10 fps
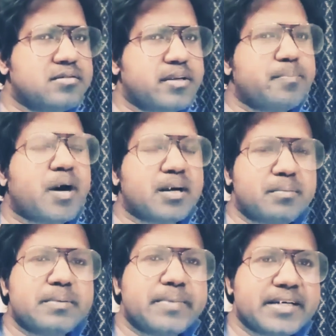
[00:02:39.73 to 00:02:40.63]

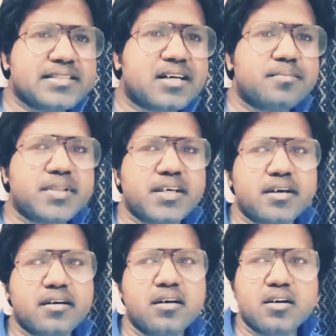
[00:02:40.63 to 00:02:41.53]
डिपार्टमेंट uh, में एग्ज़ाम दिए
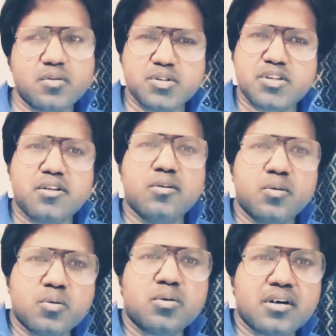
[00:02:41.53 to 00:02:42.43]
हैं कुछ
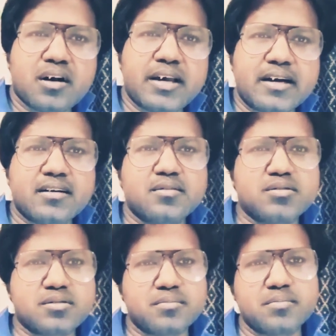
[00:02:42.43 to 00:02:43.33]
लोगों का अगर
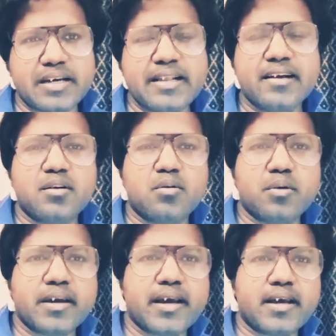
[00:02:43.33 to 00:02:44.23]
क्लियर हो
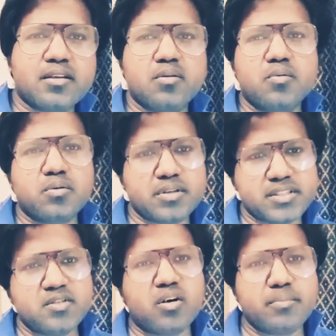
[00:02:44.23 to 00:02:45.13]
गया है तो वो
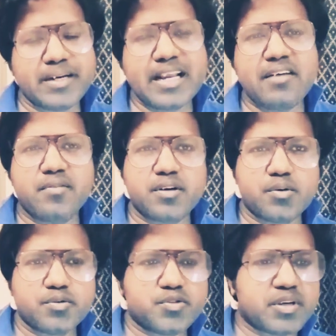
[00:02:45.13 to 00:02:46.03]
किसी और में
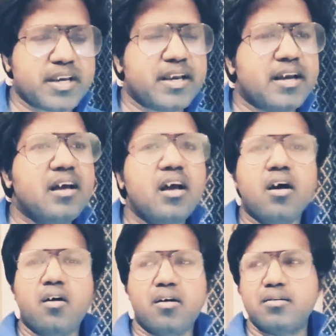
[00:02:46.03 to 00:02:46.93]
डाइवर्ट हो चुके हैं
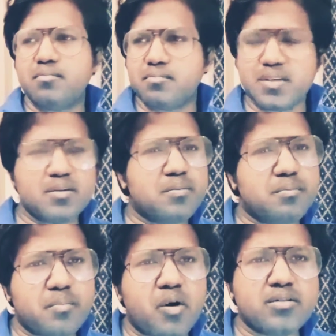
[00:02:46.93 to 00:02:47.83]
और यू you नो know,
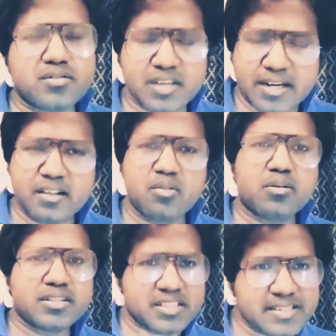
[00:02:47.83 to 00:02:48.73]
बहुत सारे
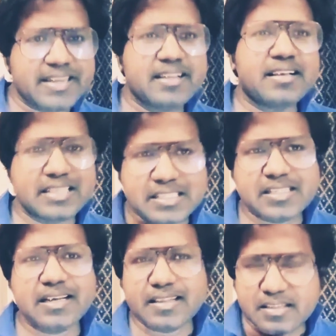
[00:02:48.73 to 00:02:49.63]
लोग स्टिल
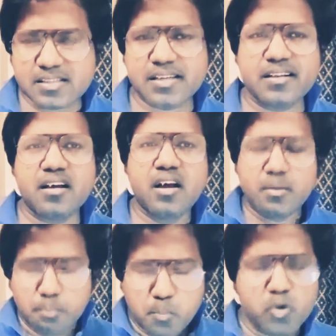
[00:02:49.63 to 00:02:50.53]
स्टिल स्टिल
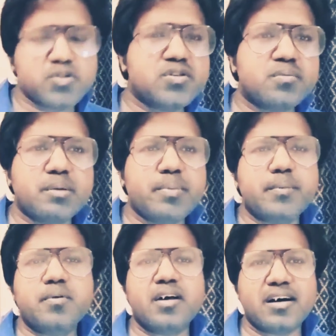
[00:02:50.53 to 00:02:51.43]
मोस्ट ऑफ द
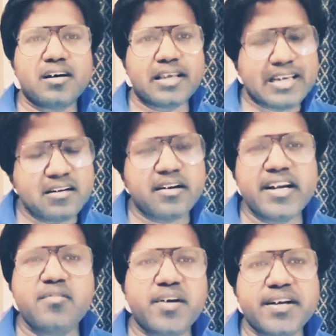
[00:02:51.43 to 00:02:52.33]
पीपल आर
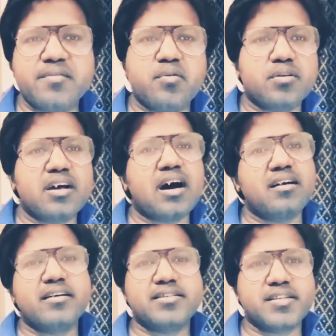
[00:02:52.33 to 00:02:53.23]
ईगरली वेटिंग फॉर
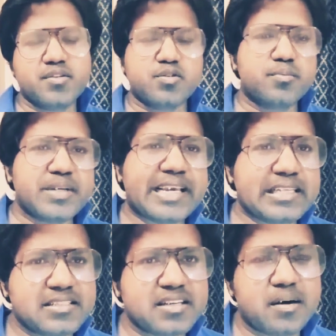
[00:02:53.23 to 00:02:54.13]
द सी ग्रुप डी
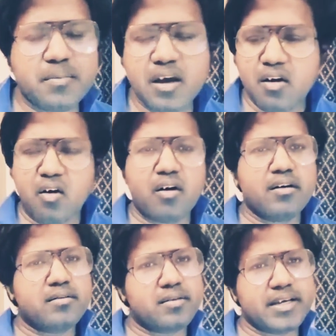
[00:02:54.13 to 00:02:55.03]
एग्ज़ाम
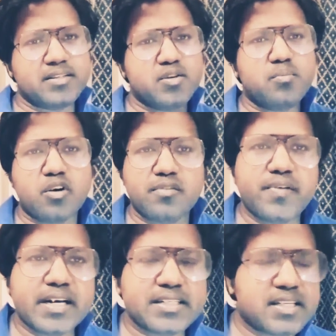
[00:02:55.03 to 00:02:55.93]
और एक जो
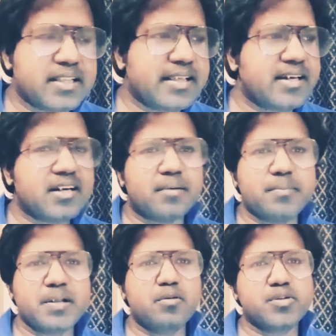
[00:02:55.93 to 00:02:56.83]
मॉडिफिकेशन लिंक का
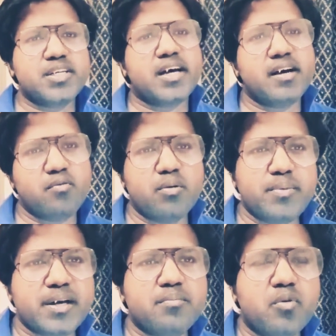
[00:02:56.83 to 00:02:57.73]
भी लोचा है वो
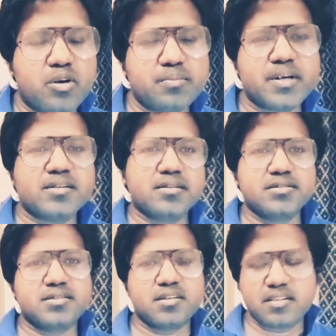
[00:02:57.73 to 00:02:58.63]
भी एक बहुत बड़ा
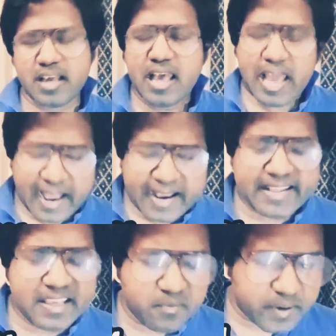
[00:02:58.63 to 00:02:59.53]
कंसर्न है
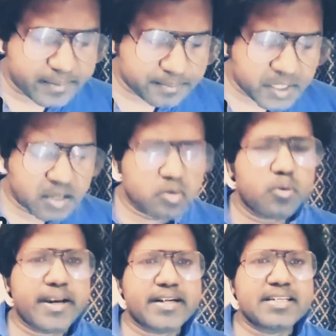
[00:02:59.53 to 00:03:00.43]
एनी anyway, तो
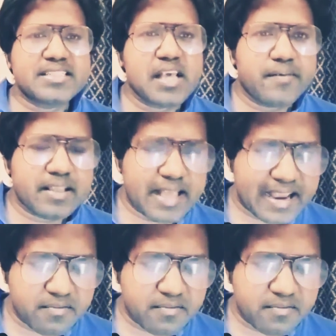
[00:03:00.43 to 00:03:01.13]
87 लाख